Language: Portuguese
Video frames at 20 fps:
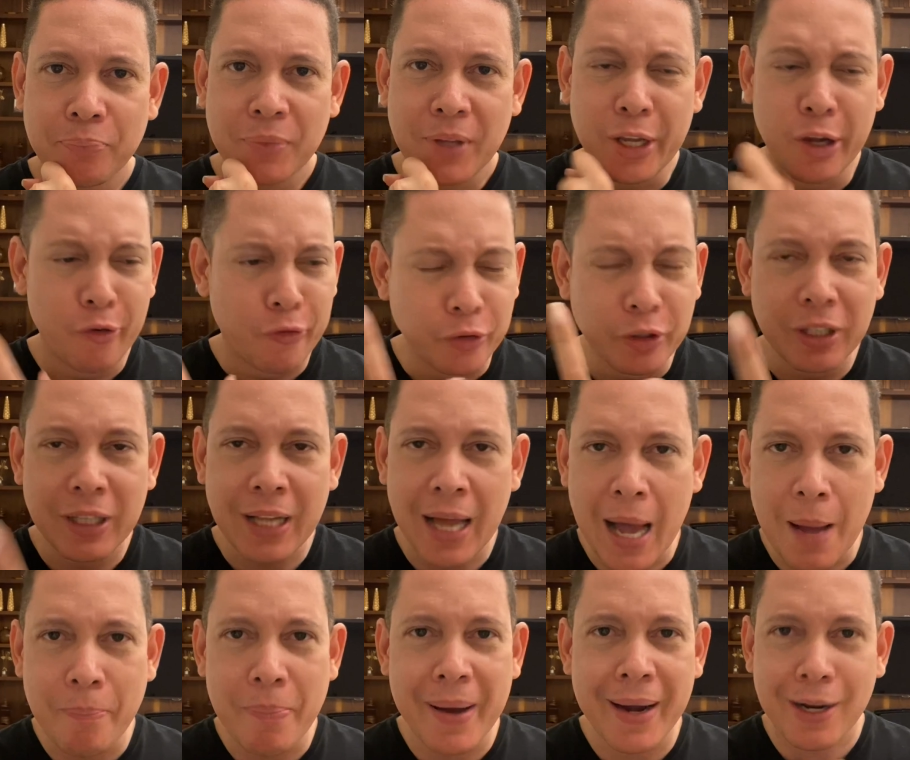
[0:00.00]
Eu fui
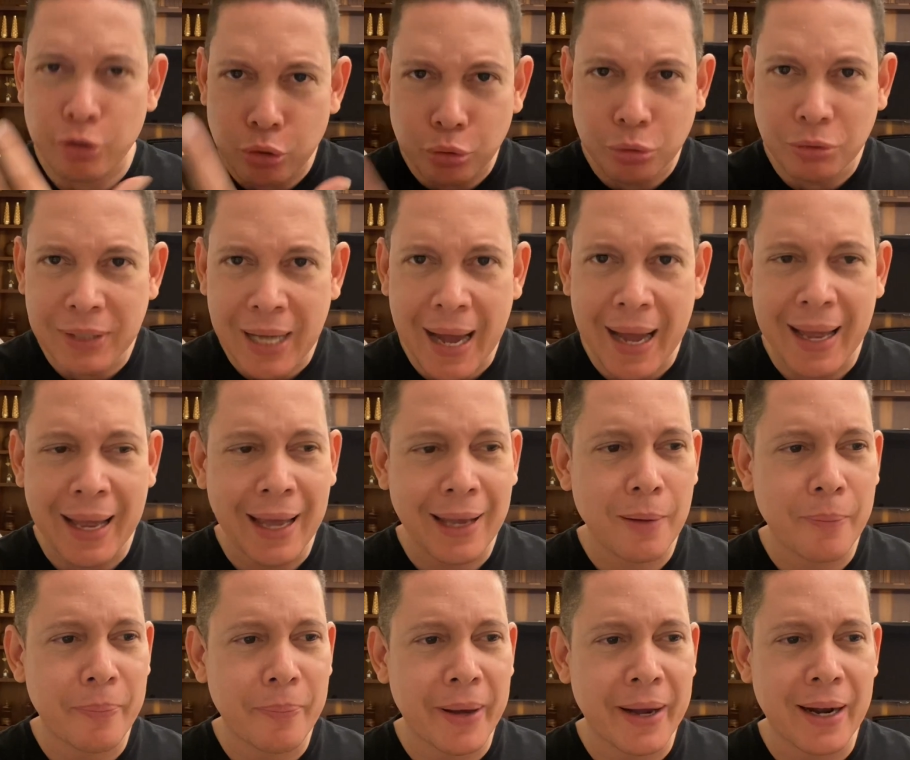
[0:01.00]
lá para ajudar ela,
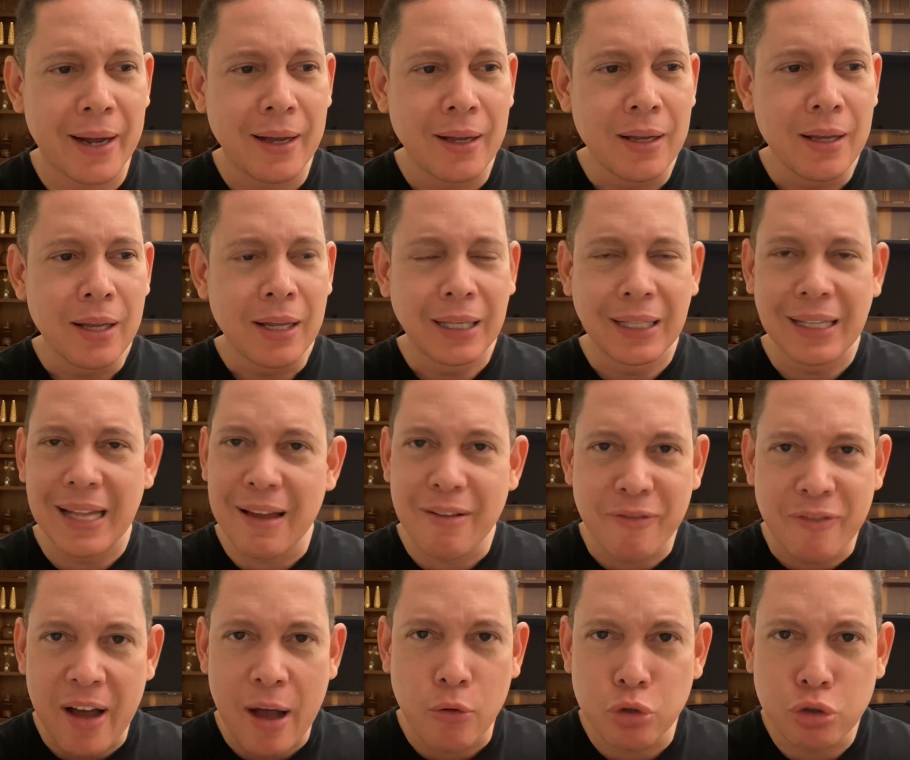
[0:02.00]
para
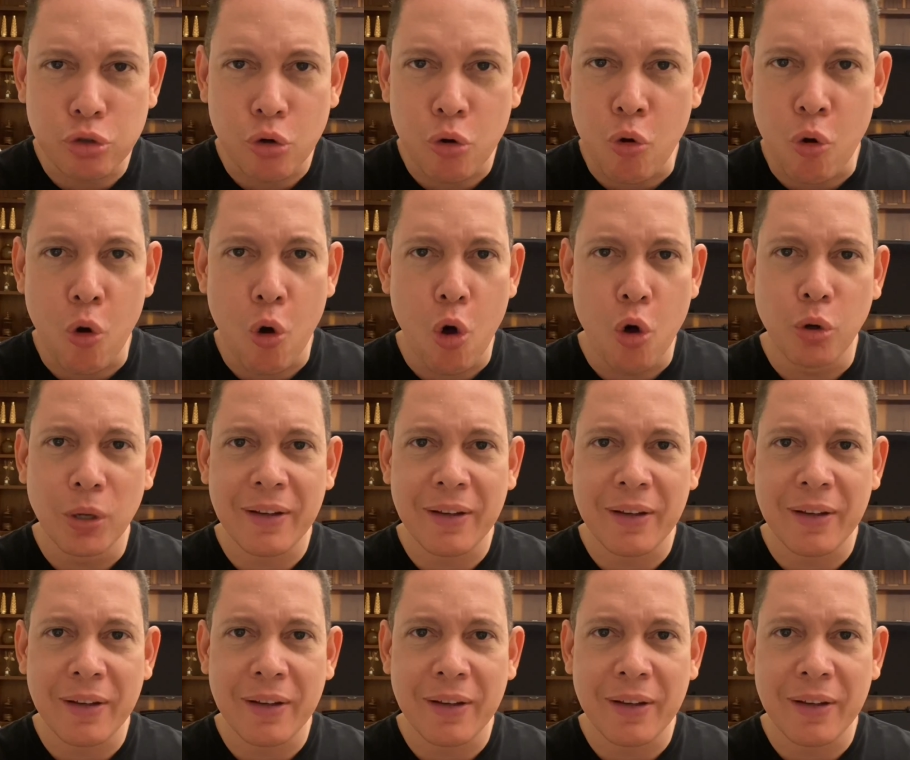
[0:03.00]
levar o socorro,